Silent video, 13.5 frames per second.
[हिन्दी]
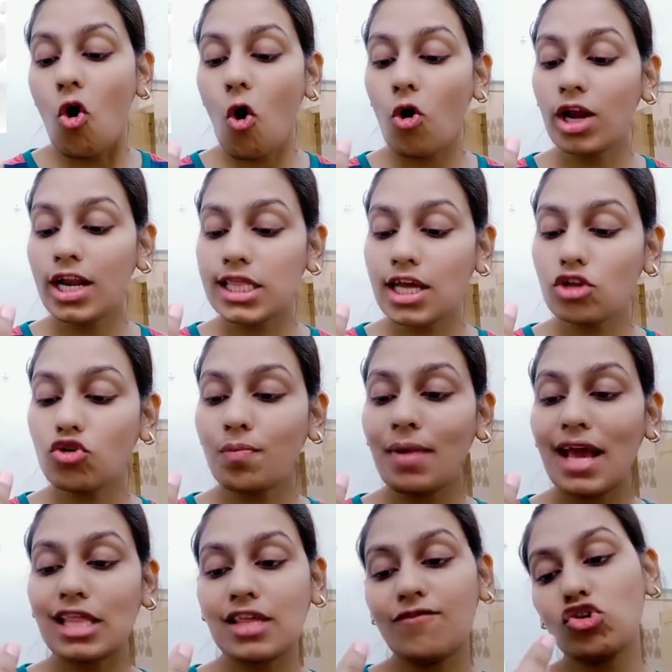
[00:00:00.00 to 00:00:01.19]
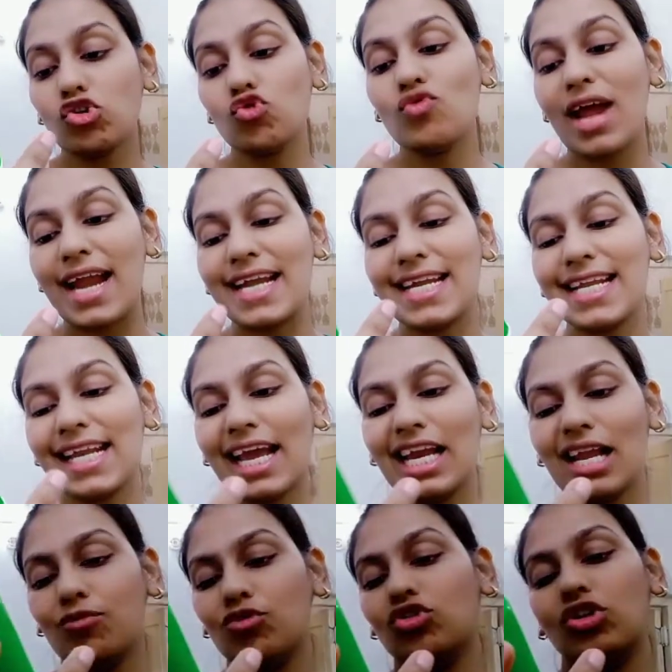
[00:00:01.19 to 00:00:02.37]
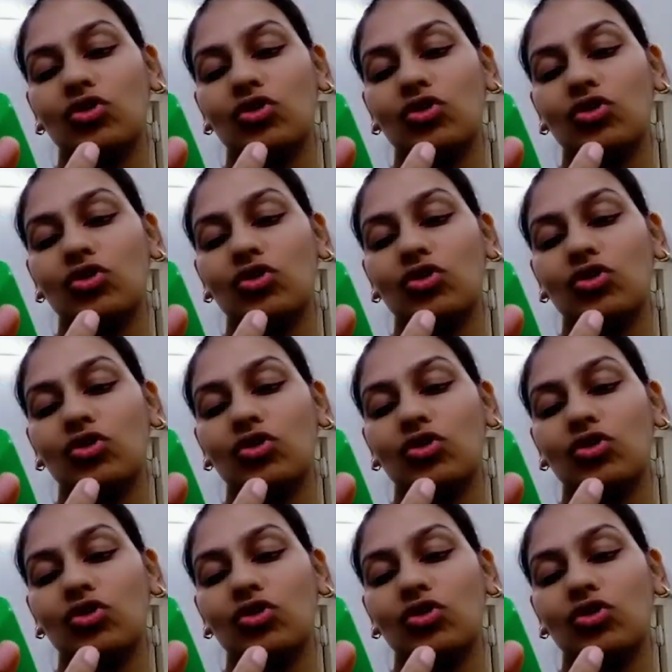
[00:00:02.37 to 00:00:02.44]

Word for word: और इसका जो प्राइस है वो टू नाइन्टी नाइन है मुझे